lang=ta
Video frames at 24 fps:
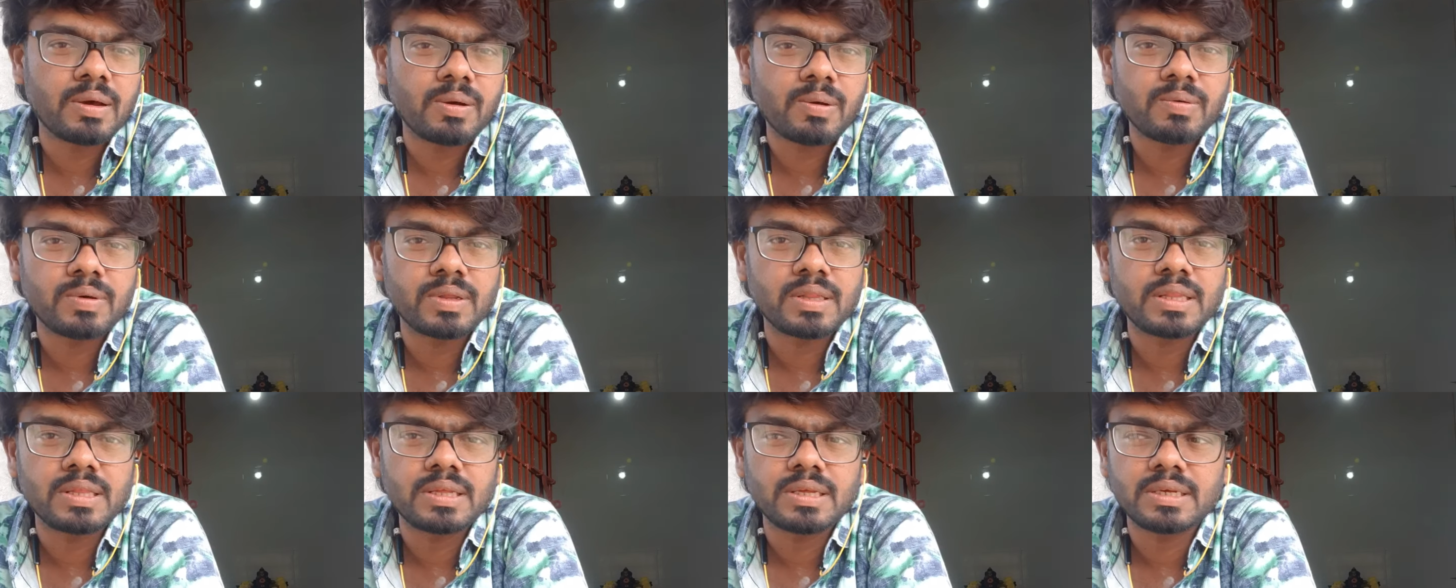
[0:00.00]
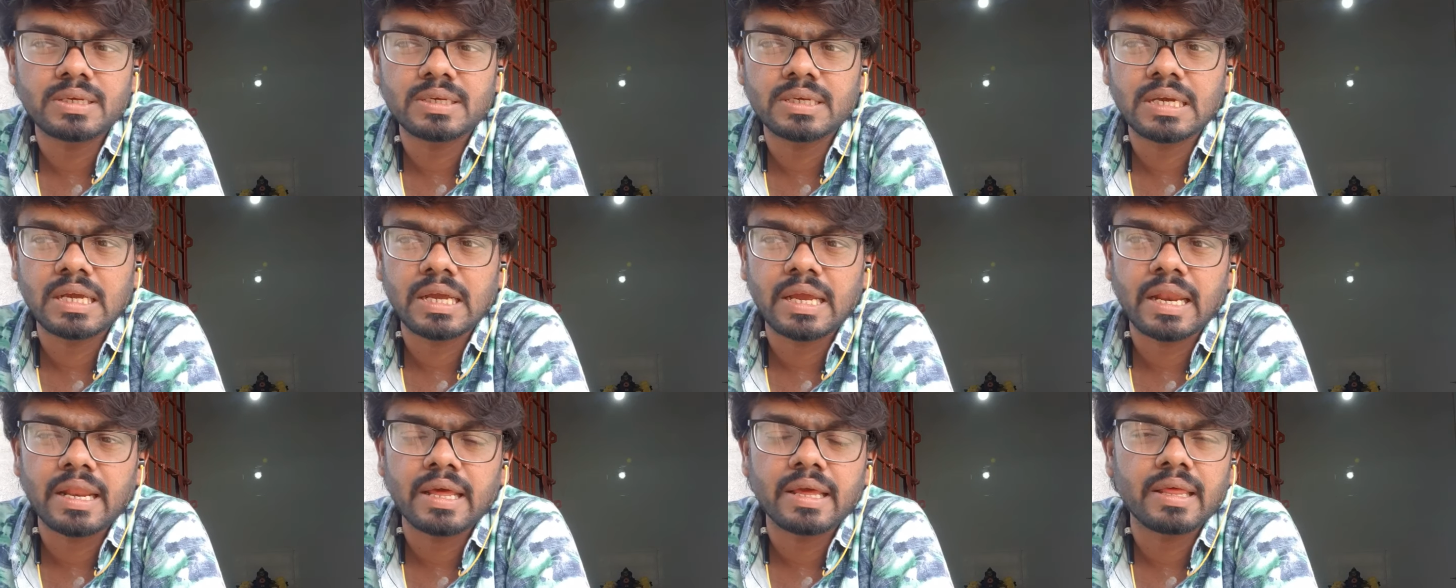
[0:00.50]
அவன் வந்து
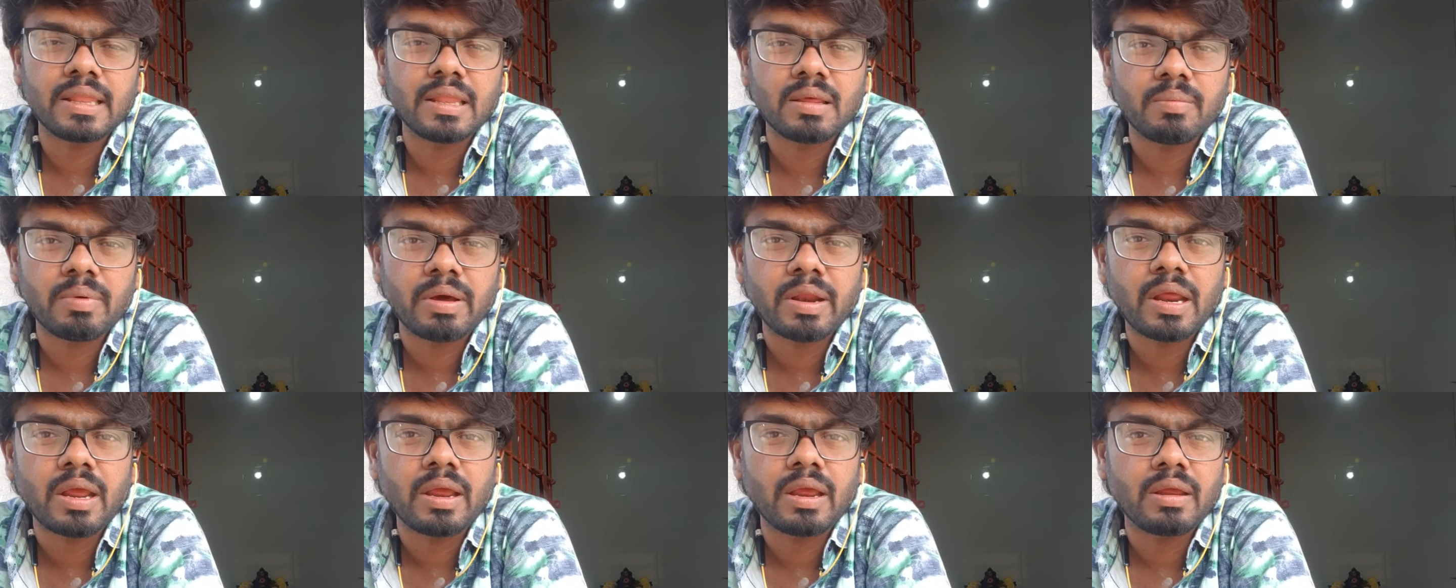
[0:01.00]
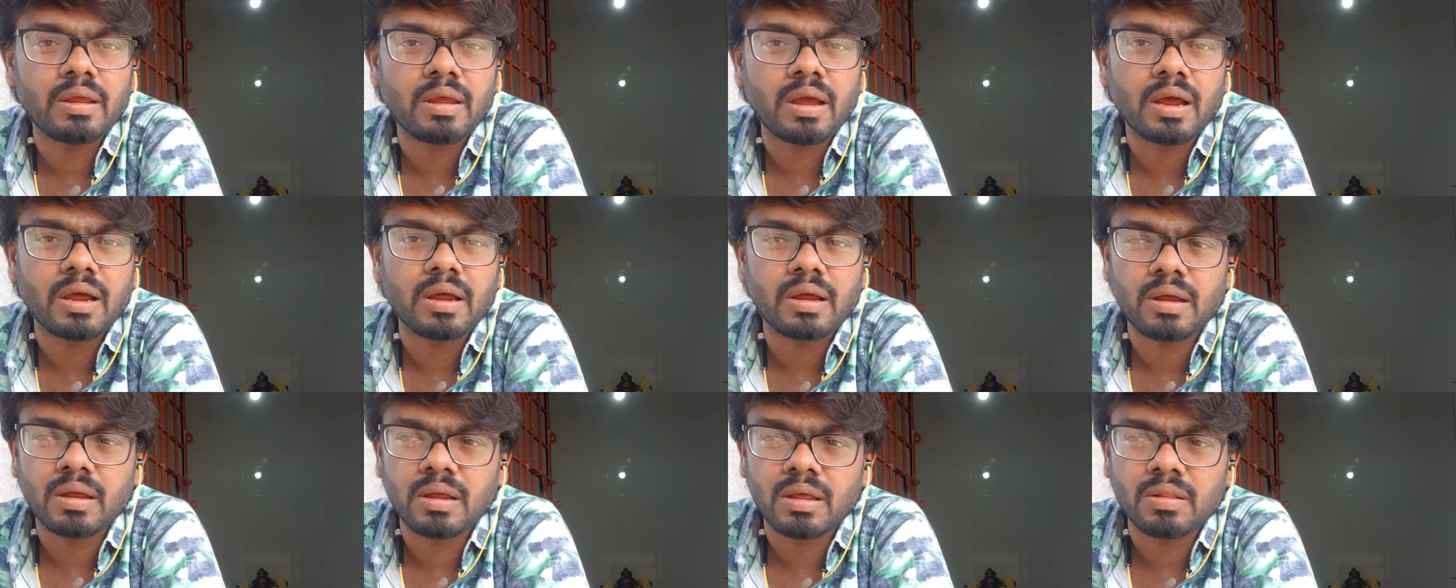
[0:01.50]
எனக்கு இந்த மாதிரி
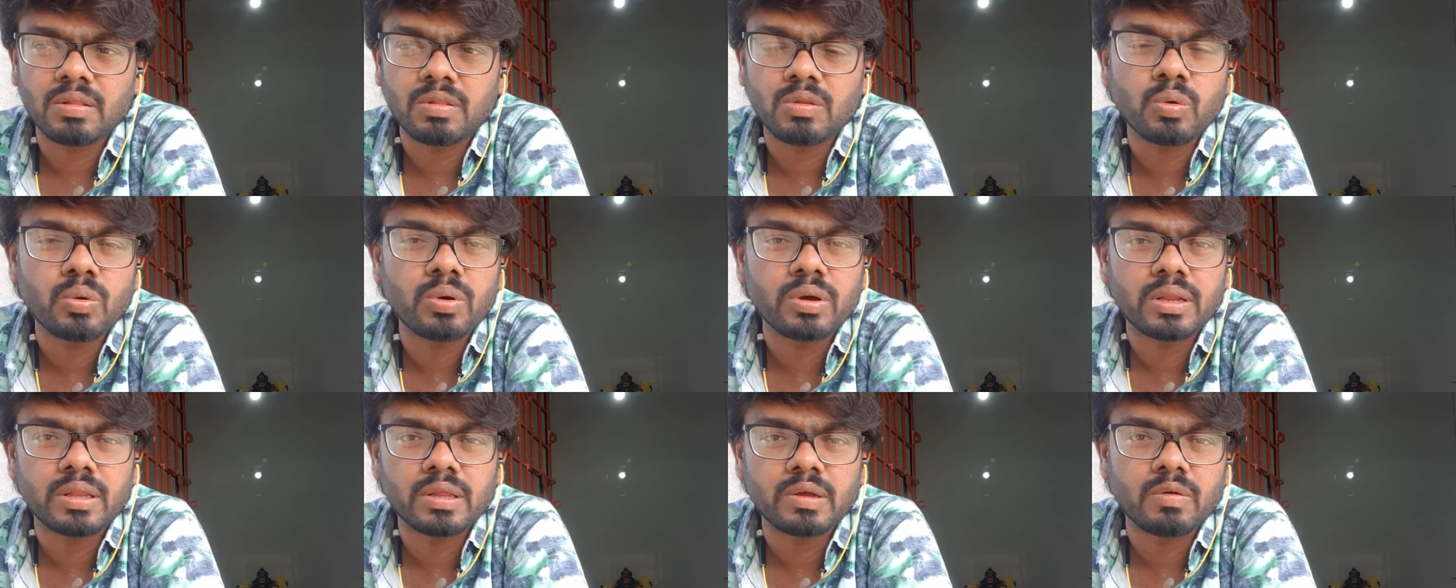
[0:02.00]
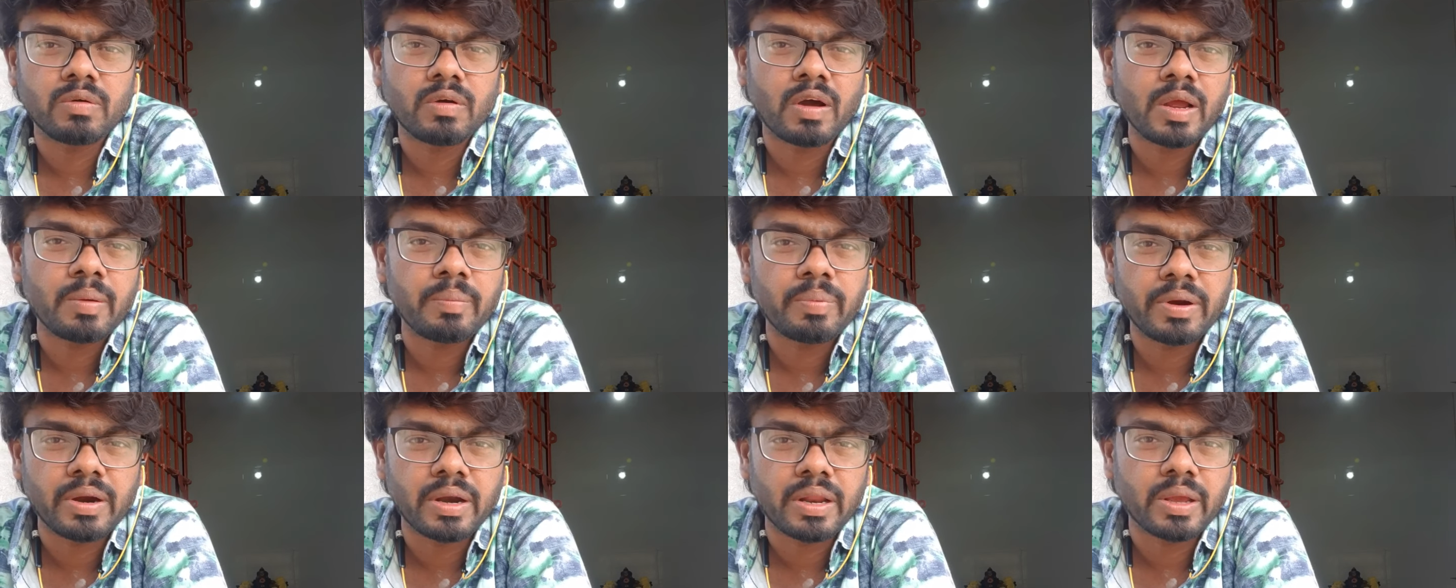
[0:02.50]
தூக்குறதுக்கு
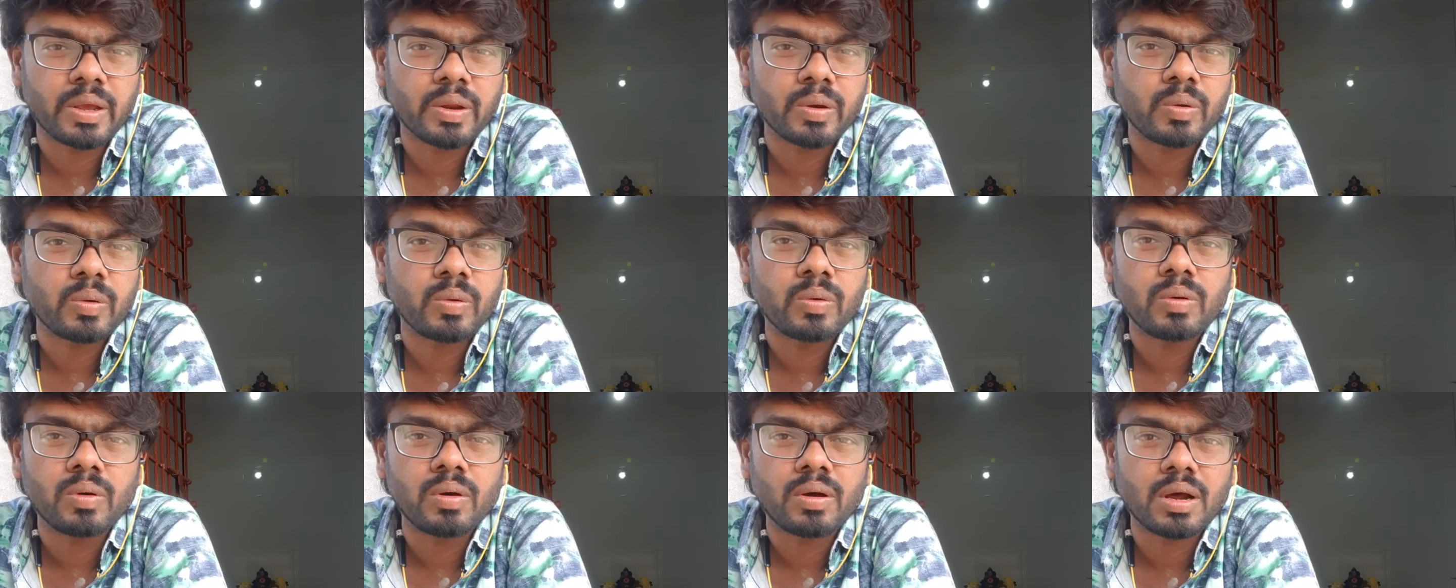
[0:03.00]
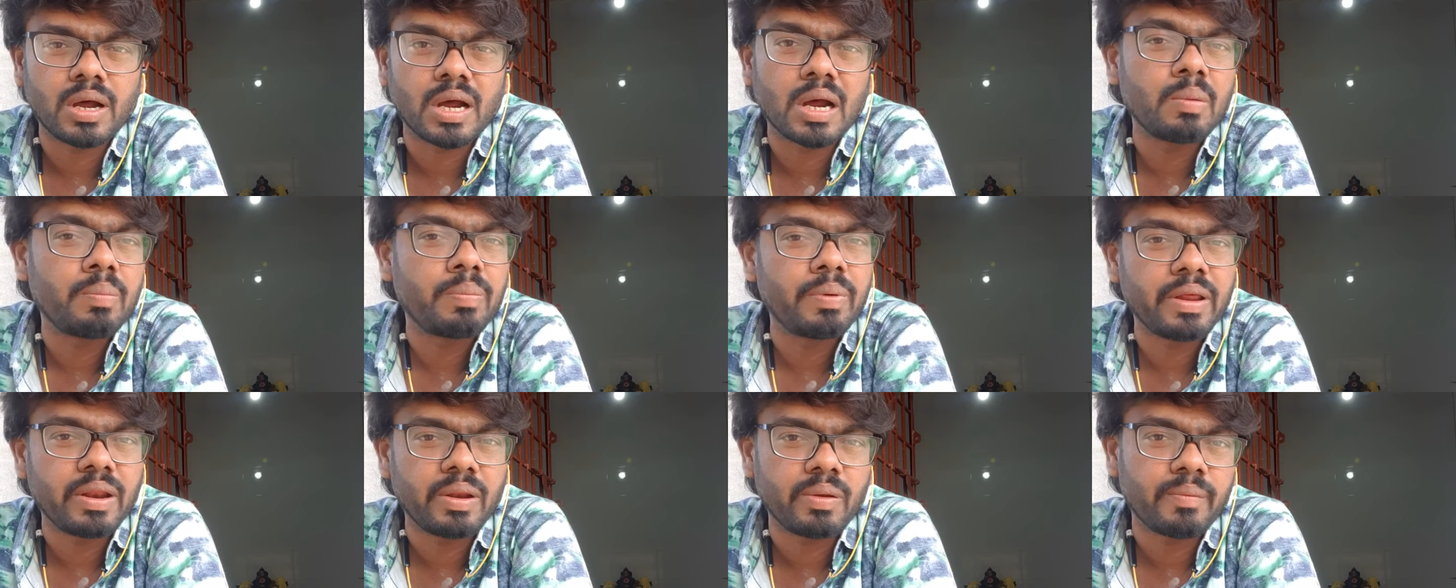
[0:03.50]
வாய்ப்பு கிடைக்கணும்
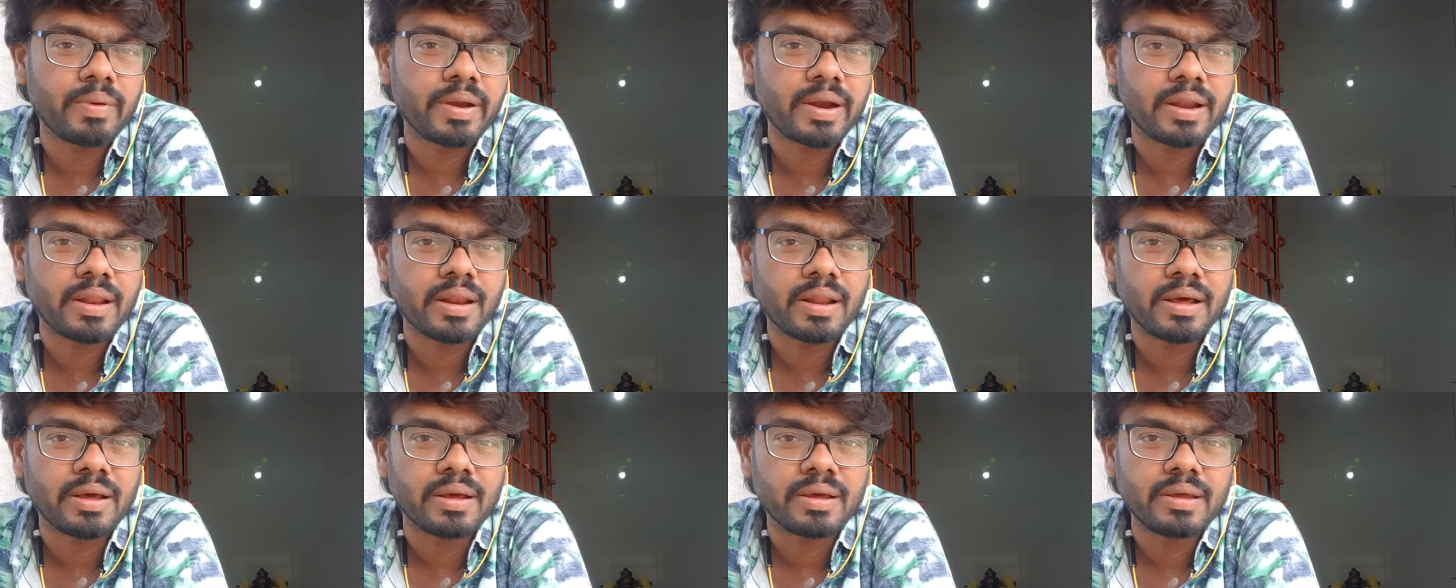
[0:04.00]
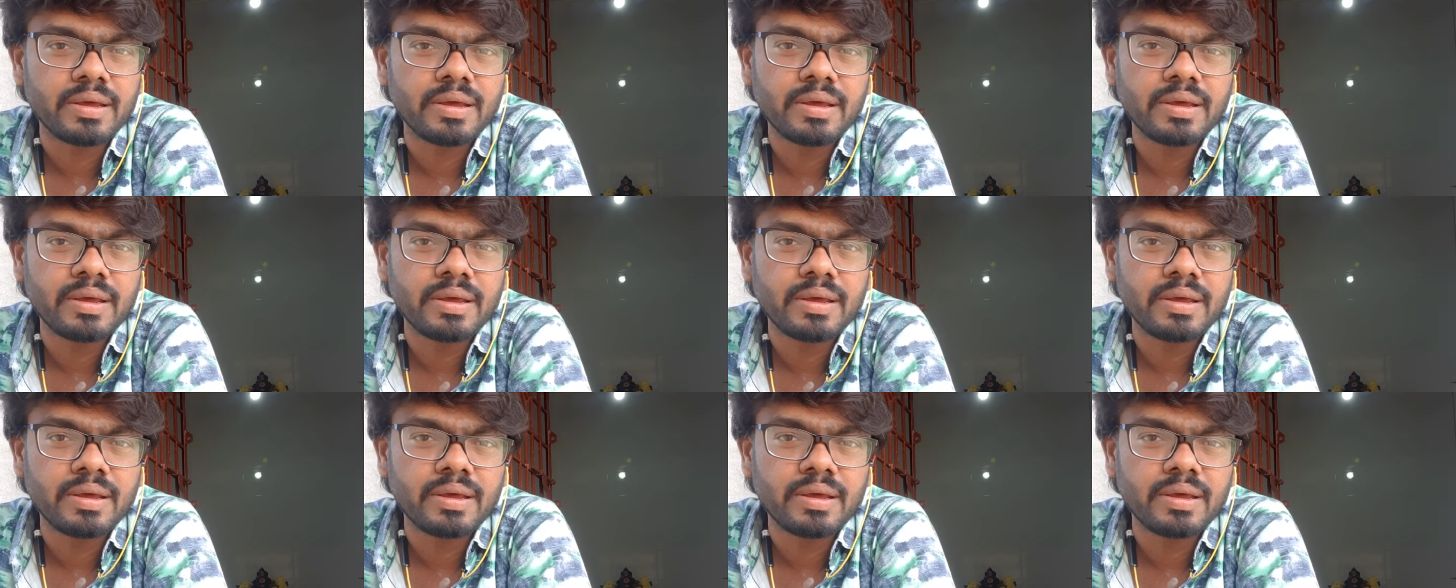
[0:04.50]
அப்படின்னு வேண்டலாம்